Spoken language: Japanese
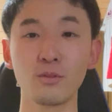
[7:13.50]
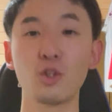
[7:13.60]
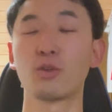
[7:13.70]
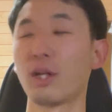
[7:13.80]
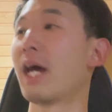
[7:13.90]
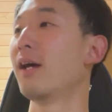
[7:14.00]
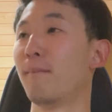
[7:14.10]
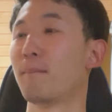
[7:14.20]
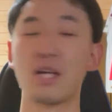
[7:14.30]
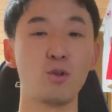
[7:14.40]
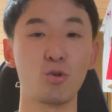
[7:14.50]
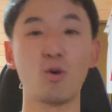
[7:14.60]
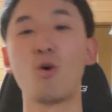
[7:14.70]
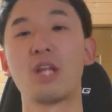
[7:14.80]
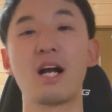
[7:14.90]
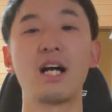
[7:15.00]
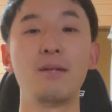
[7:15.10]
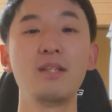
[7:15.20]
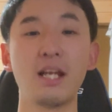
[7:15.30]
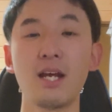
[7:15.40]
ちょっとね、まあ、速報なんか
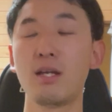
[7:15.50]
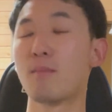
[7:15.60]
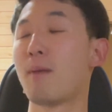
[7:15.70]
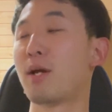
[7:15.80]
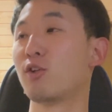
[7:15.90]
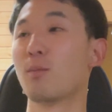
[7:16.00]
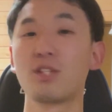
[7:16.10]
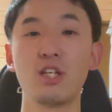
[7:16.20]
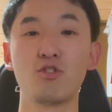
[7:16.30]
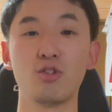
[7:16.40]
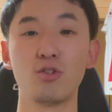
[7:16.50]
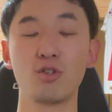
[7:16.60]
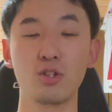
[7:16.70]
で見てね、今、ペルドモ選手、